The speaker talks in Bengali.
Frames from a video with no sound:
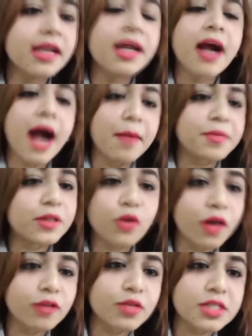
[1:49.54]
আপনি
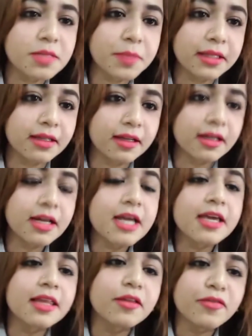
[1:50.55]
ধোয়া তুলসী পাতা না
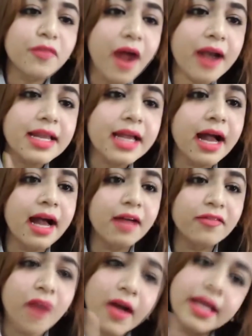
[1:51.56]
কিন্তু ফারিয়া
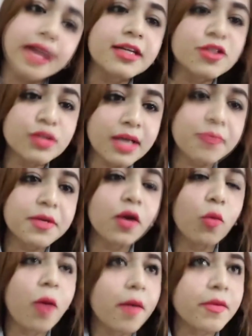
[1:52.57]
ফারিয়াকে যদি আপনারা
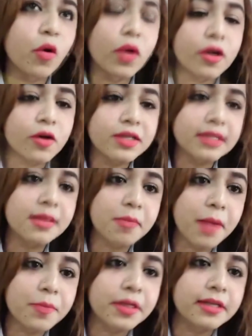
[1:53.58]
ওভাবে ওই গণ্ডিতে
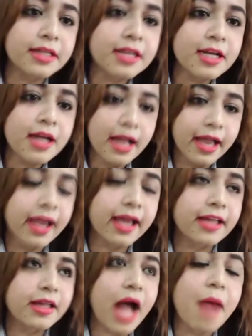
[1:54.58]
মাপেন হ্যাঁ
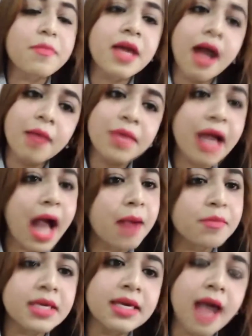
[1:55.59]
আমি আমি
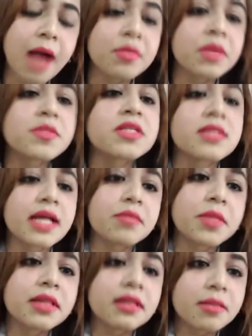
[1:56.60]
আমি আমি আমি
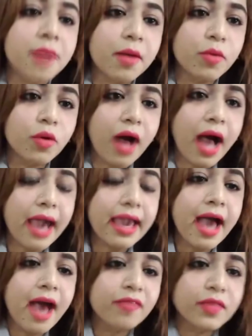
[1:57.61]
স্টেটমেন্ট দিতে পারবো আই
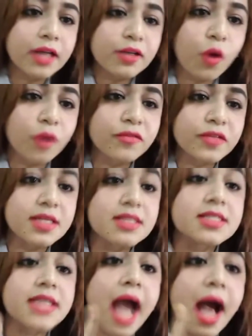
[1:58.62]
হ্যাভ দ্যাট কনফিডেন্স
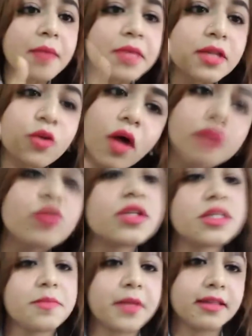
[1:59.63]
যে আমি ধোয়া
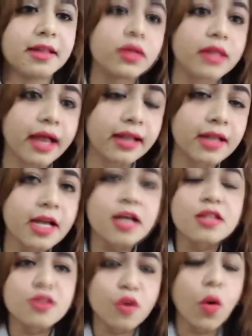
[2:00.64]
তুলসী পাতা
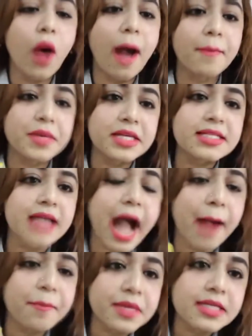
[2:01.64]
সো আপনি যে আপনি যে